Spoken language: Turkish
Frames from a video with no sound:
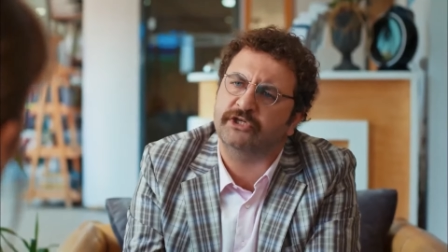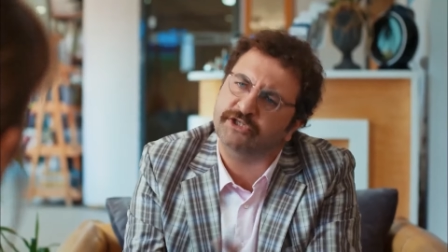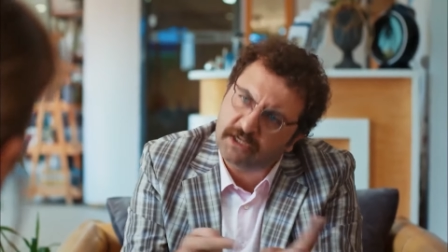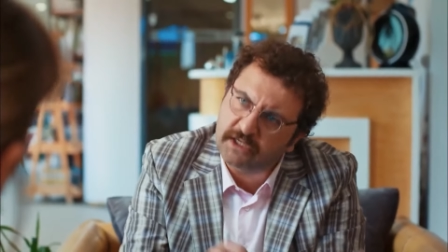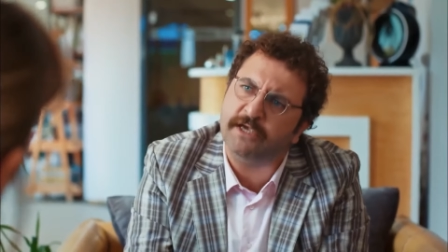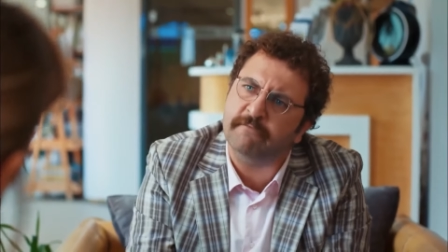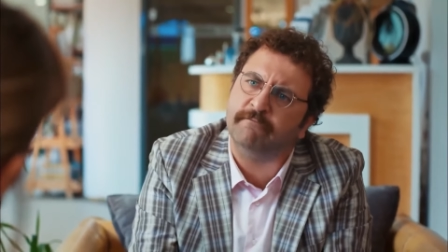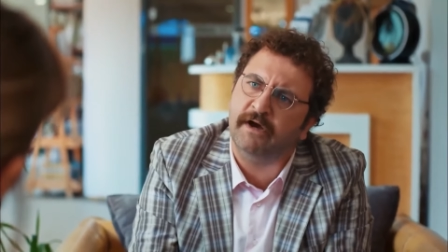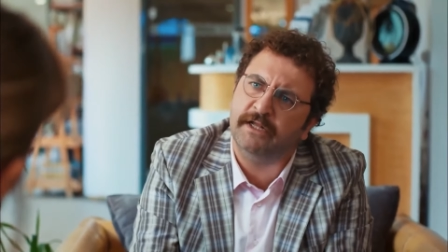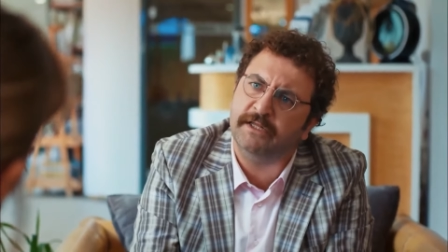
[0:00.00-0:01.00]
çalışan
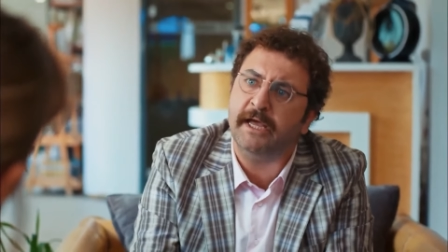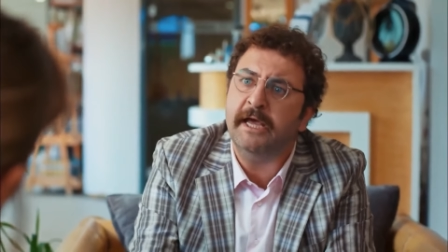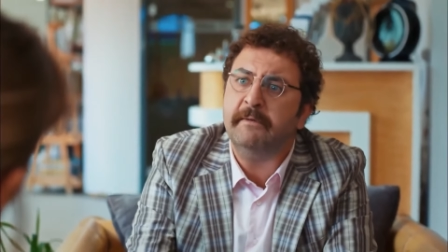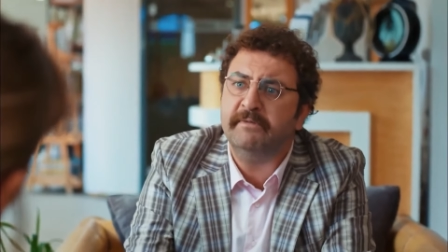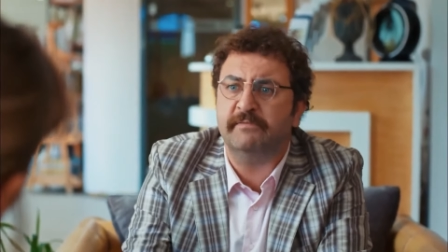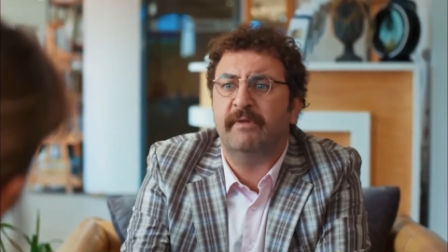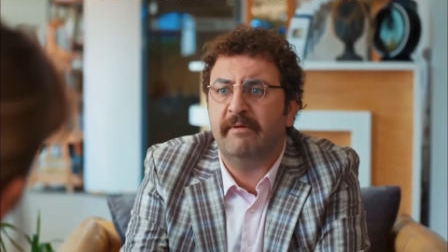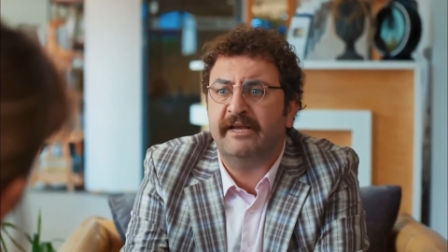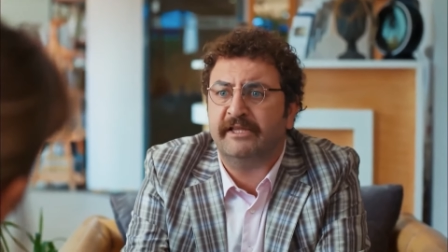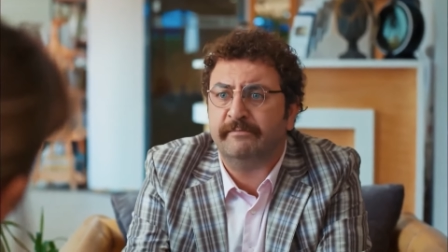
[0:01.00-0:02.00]
kayınvalide. Bizim
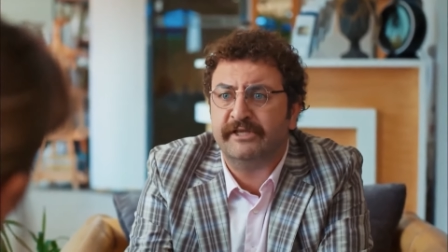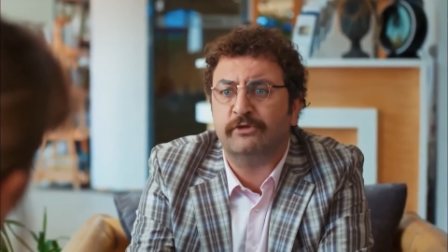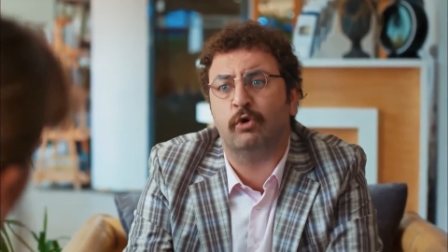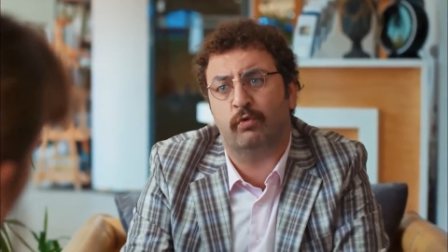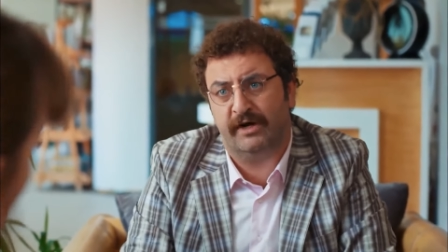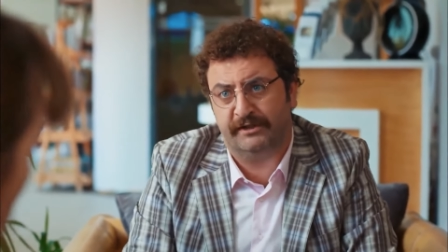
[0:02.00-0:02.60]
memleketimizde çok